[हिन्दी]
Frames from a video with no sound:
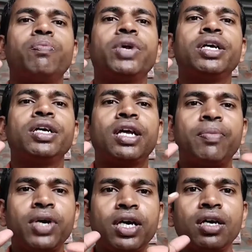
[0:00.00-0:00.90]
महीना
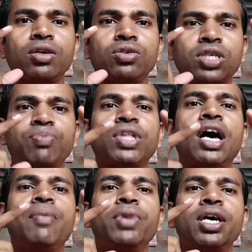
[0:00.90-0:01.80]
में
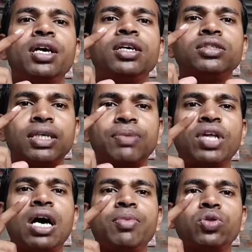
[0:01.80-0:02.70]
सप्ताह में
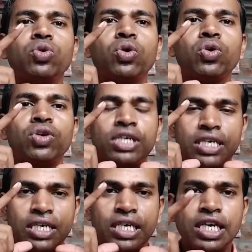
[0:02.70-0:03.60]
सप्ताह में दो
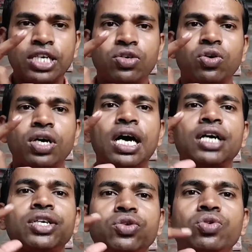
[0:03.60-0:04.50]
टेस्ट होगा
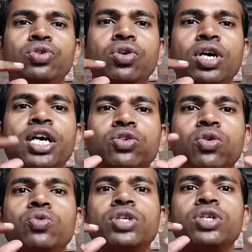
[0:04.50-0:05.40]
क्यूज होगा
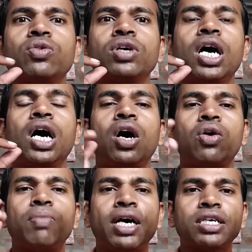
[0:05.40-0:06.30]
सॉल्यूशन होगा
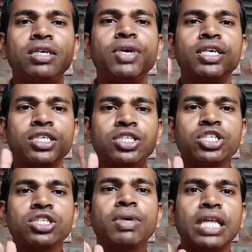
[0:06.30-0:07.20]
और बाकी बेसिक
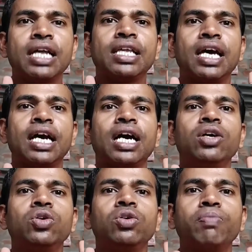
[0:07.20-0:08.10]
चीज़ बताया जाएगा
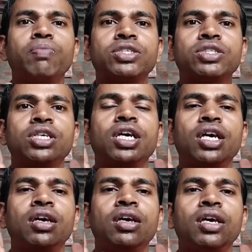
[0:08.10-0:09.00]
बस
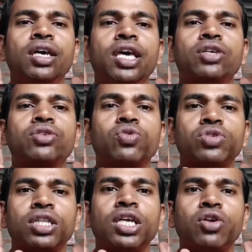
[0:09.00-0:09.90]
एक सौ
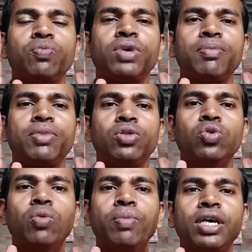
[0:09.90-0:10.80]
सत्तर रुपया में
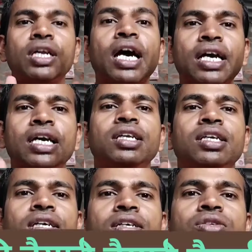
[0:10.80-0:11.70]
दो महीना के
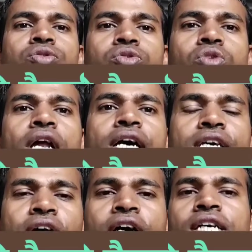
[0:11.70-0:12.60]
लिए जुलाई
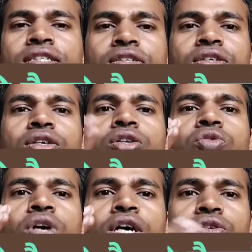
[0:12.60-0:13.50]
अगस्त
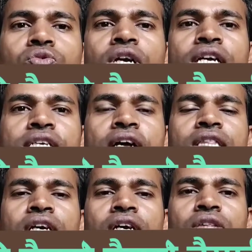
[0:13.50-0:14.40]
तो अगर जुड़ना
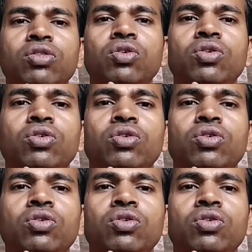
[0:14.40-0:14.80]
चाहते हैं तो